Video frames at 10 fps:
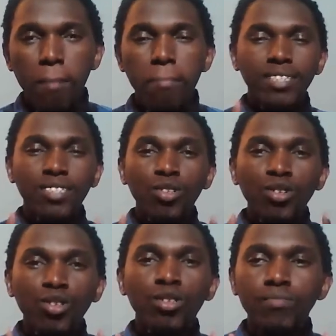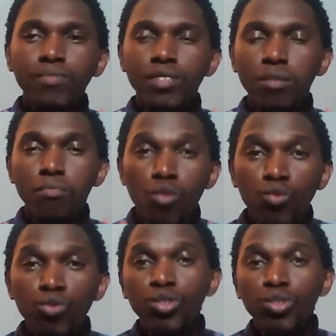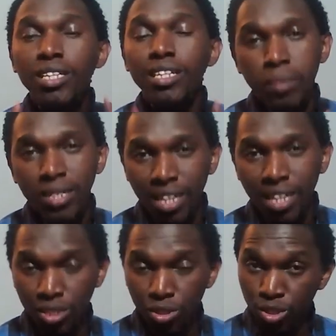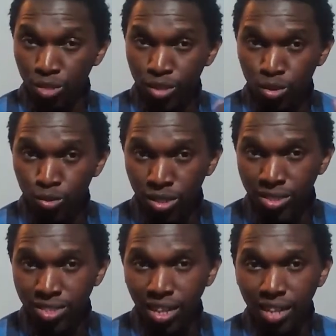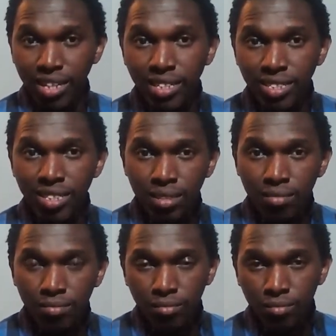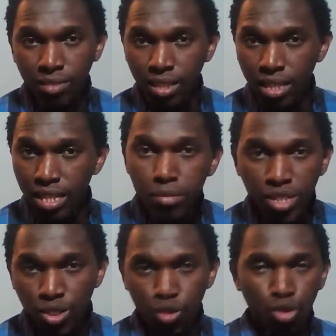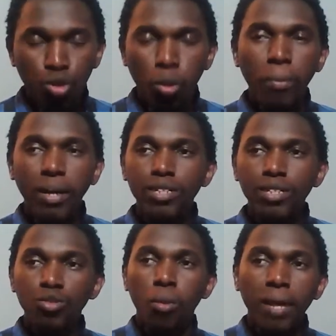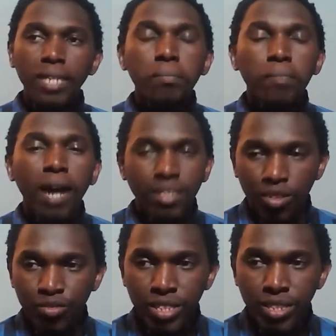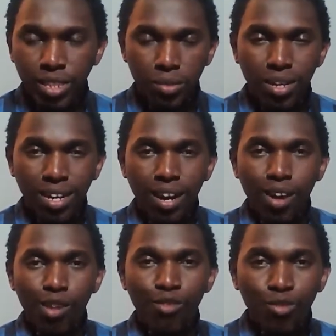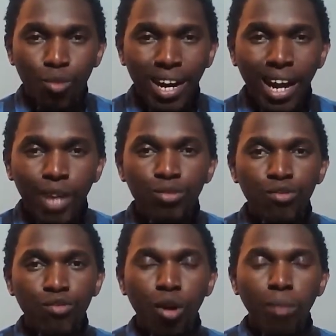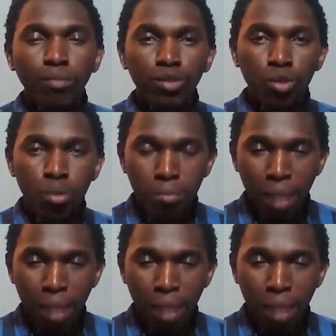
Mais ce que beaucoup de téléspectateurs qui ont tendance à regarder cette émission ne comprennent, ne comprennent pas, en fait, c'est que voilà une forme de